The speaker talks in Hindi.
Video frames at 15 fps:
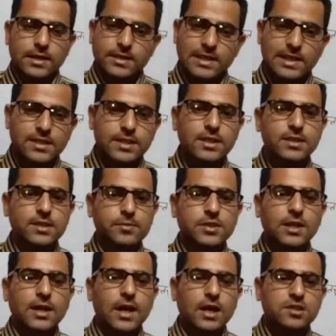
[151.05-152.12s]
तीसरी सबसे
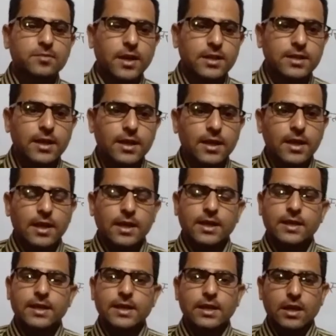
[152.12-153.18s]
खास बात है
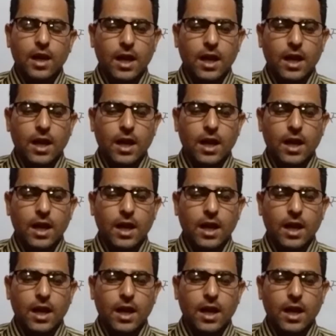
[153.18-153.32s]
कि